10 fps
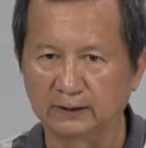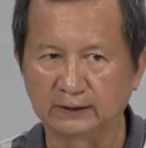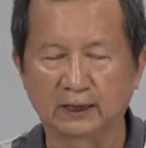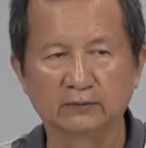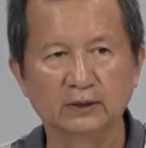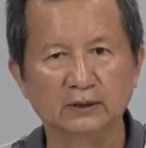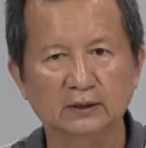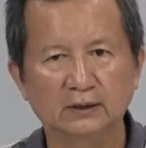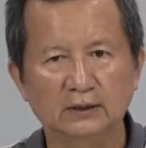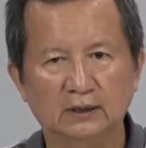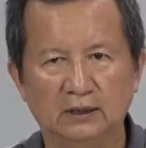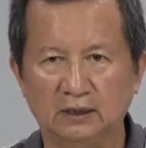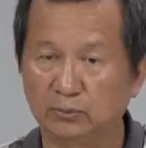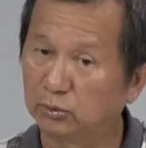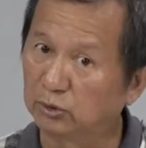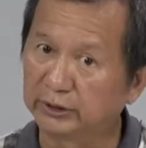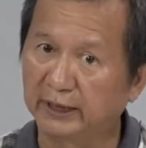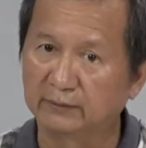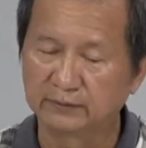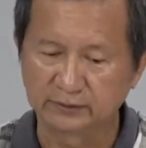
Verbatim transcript: 呢，它会啊破掉。